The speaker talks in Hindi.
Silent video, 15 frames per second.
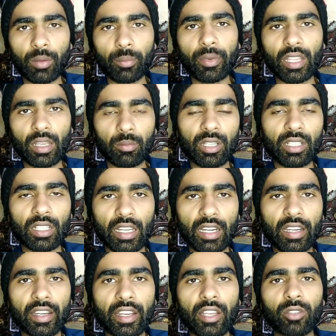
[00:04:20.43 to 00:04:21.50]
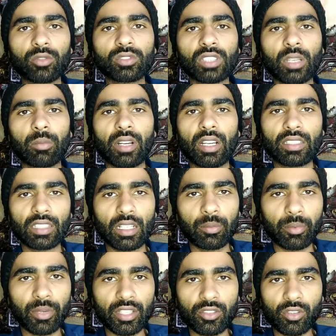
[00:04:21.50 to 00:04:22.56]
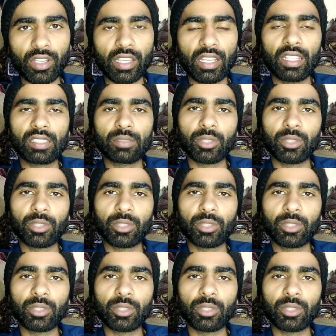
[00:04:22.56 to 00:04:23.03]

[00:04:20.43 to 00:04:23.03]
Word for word: आपने अमल कर लेना है उसके बाद आपने जो है